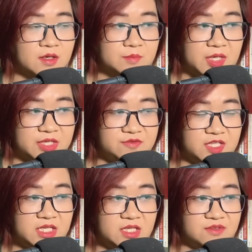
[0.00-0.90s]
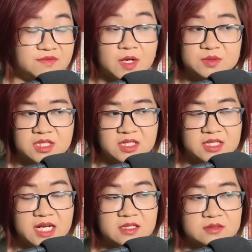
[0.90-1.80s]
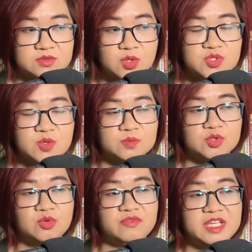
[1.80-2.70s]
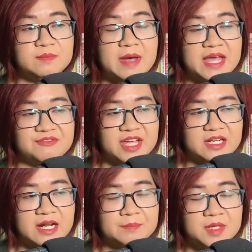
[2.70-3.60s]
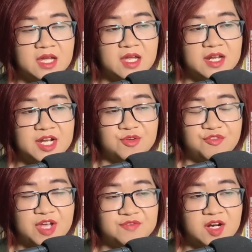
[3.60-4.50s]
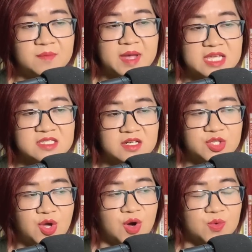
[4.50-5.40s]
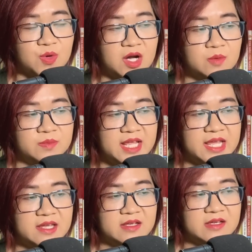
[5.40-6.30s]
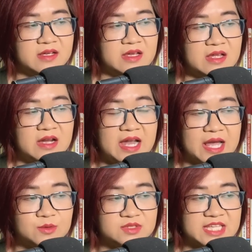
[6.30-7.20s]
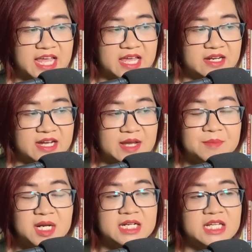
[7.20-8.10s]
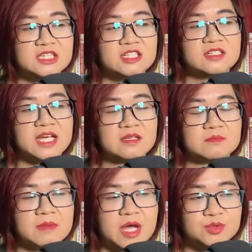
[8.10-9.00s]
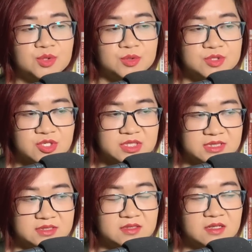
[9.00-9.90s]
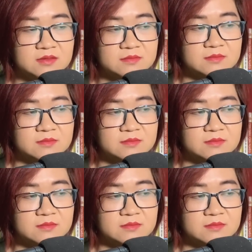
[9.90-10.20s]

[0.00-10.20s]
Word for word: Bởi vì vào thời khắc tôi dùng tu vi 3 vạn năm để phá vỡ ma giới nhỏ của Hồng Lê, lão ta đã mất đi tư cách báo thù cho tử tước.